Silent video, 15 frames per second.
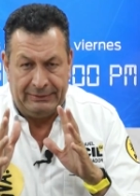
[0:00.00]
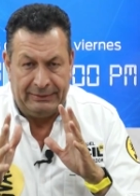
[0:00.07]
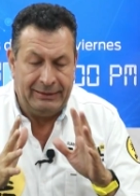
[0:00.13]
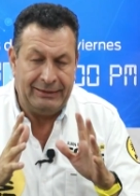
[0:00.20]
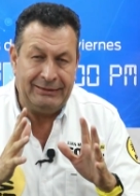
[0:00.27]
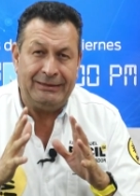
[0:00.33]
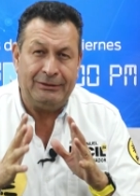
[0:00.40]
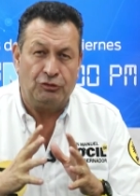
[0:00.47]
la
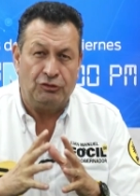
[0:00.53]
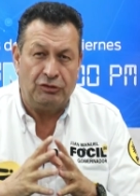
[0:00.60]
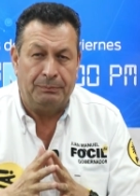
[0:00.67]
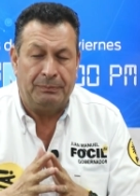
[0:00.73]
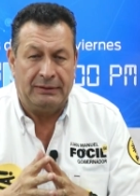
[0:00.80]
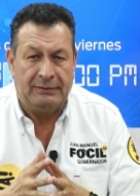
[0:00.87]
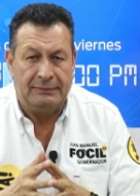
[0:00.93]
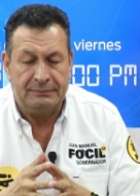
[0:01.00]
gente lo
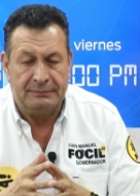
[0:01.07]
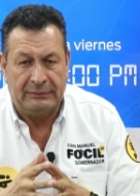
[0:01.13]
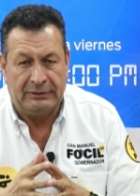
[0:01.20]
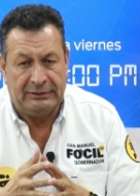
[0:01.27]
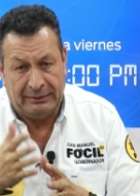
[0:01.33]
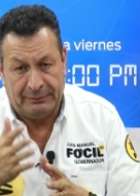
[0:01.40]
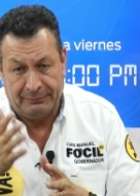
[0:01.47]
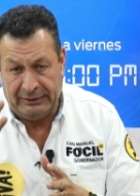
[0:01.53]
sepa,
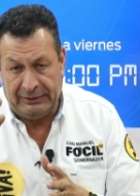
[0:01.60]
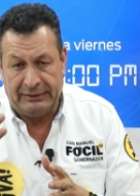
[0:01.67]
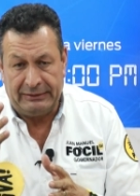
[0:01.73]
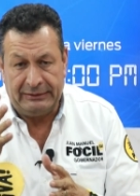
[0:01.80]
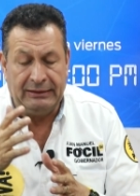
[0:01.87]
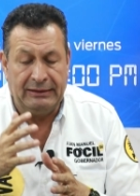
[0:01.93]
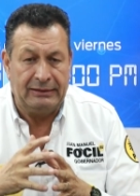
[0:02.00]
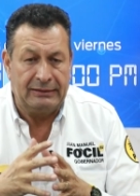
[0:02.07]
y también
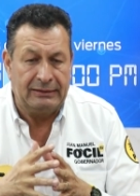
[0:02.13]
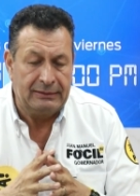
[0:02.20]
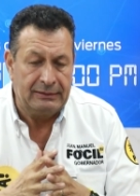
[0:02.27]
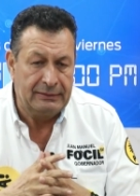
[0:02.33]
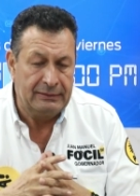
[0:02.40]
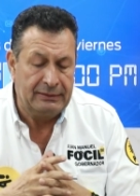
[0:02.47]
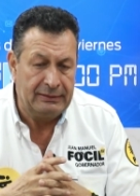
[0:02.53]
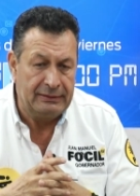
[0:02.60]
aquí el,
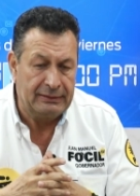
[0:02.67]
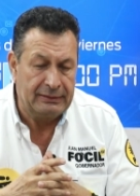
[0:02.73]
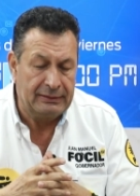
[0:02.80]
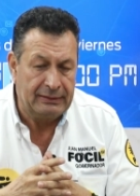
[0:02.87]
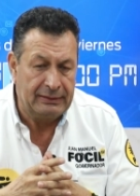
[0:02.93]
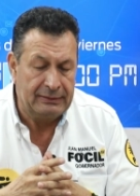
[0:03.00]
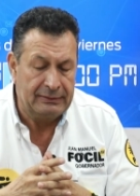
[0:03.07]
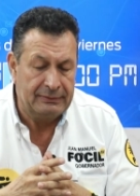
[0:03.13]

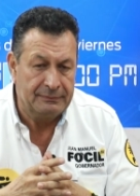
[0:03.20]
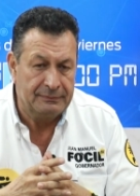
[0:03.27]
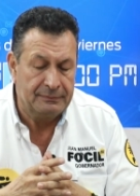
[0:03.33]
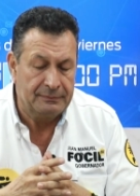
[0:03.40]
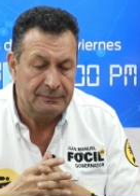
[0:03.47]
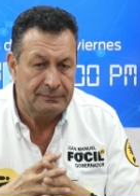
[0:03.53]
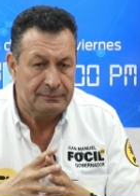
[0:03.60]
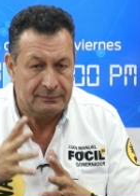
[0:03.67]

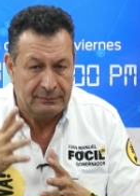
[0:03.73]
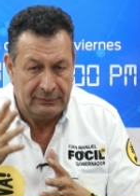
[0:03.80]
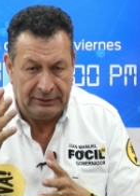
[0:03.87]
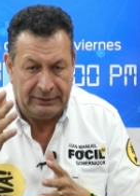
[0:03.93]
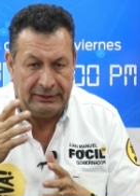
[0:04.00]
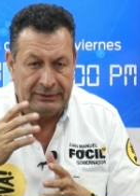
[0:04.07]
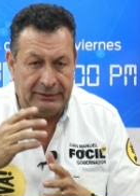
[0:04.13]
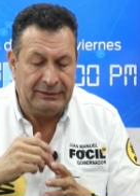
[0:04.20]

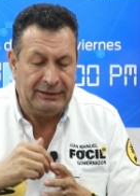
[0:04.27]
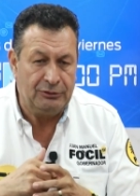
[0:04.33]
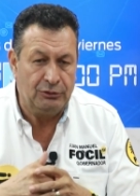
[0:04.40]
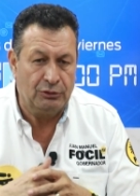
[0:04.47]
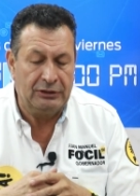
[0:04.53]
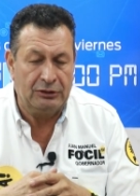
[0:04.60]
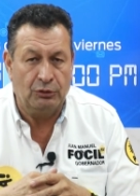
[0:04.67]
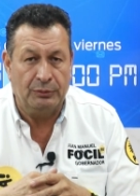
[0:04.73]
el,
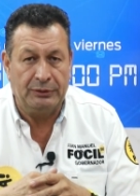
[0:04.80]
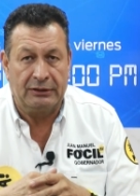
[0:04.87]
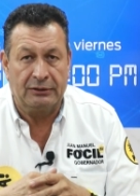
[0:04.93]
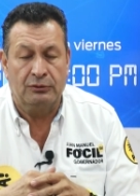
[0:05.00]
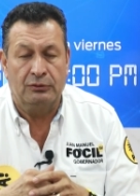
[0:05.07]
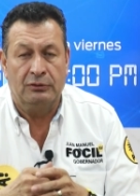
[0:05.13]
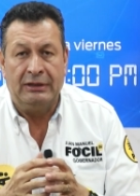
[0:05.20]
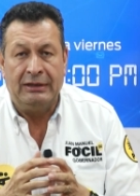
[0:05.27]
candidato del
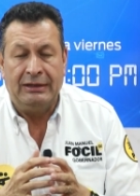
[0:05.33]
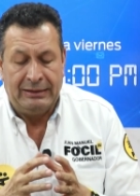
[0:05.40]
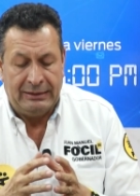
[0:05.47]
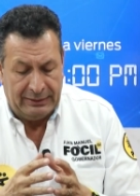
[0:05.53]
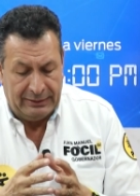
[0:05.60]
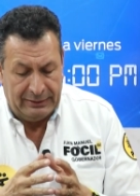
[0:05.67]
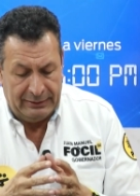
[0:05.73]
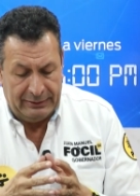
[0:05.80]
gobierno,
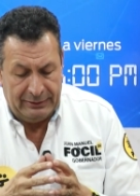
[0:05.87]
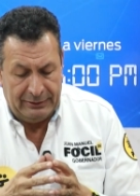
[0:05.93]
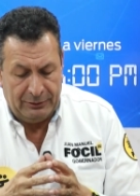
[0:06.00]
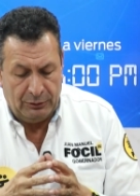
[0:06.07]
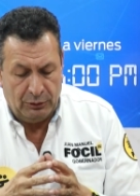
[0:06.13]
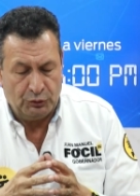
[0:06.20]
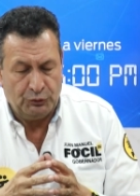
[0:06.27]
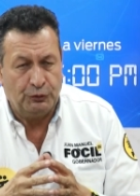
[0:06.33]

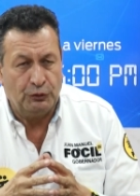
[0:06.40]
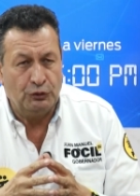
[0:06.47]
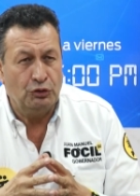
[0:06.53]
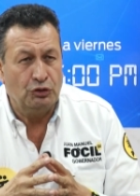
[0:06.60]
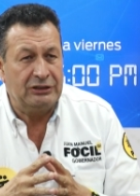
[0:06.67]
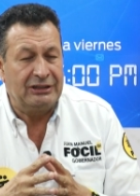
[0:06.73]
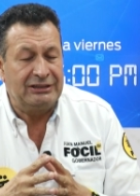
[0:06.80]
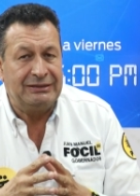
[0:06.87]
los
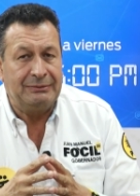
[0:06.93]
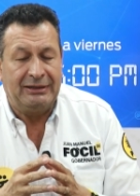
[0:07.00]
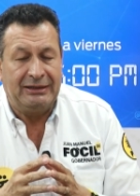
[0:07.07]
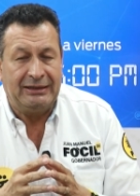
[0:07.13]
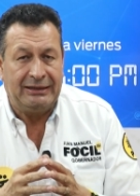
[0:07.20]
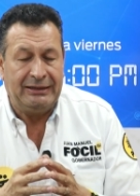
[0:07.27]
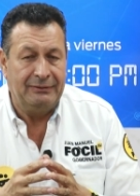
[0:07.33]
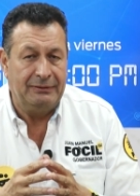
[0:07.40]
fondos que se
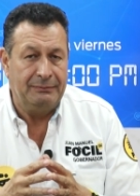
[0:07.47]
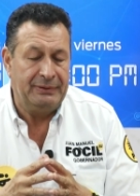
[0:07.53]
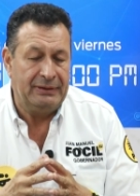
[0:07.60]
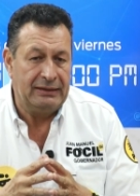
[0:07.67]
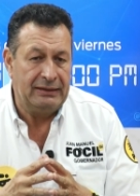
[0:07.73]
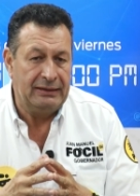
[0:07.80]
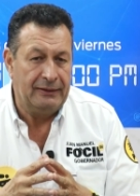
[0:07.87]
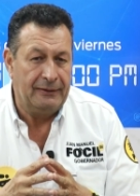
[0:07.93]
manejaban
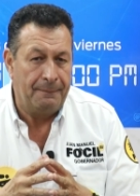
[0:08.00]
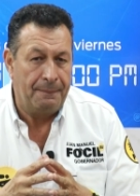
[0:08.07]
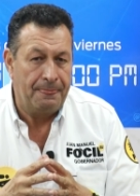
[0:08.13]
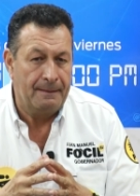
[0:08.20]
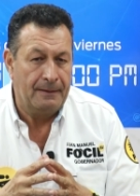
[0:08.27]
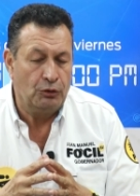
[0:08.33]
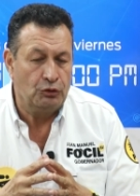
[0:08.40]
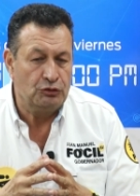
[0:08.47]
para
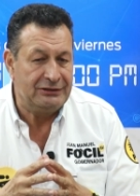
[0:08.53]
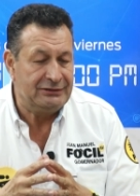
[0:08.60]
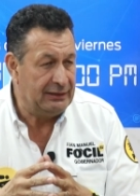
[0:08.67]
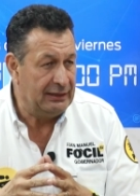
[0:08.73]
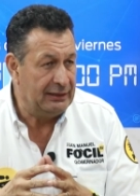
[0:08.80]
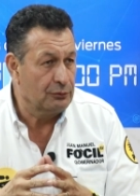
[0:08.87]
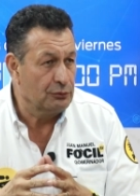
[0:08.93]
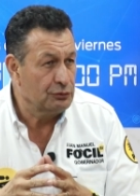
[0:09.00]
los
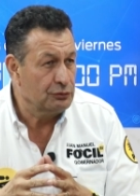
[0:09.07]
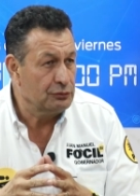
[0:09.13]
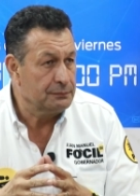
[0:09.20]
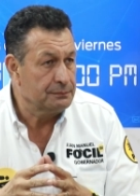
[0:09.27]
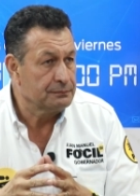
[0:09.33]
estados